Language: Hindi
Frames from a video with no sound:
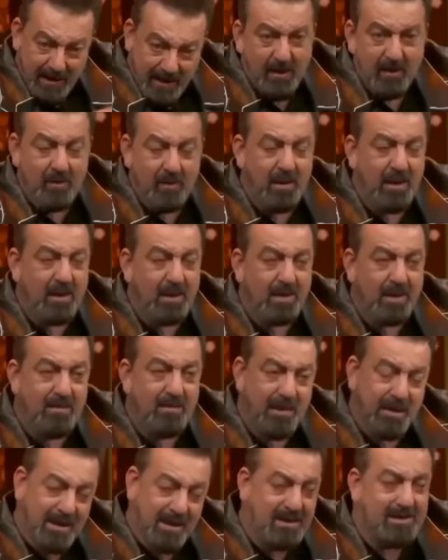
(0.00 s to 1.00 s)
रहोगे कि
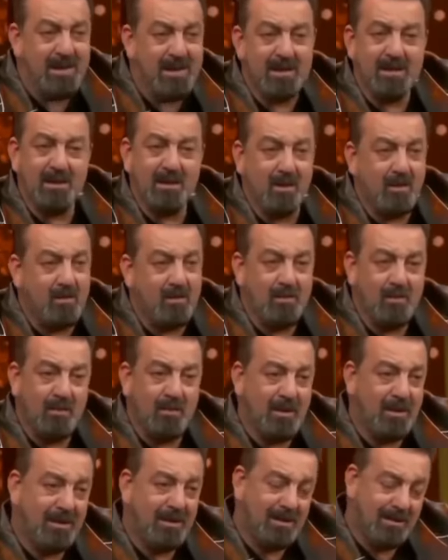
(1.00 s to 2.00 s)
मेरे साथ क्यों
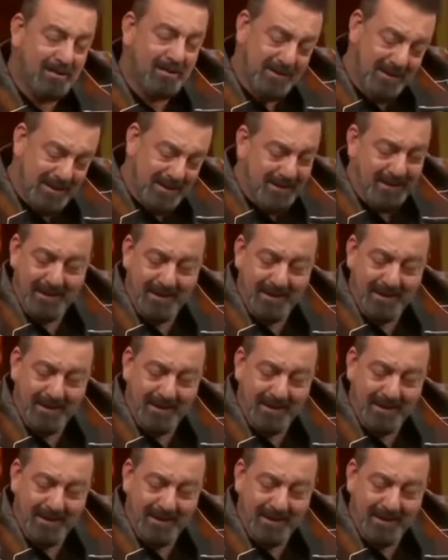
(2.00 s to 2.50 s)
हुआ और ये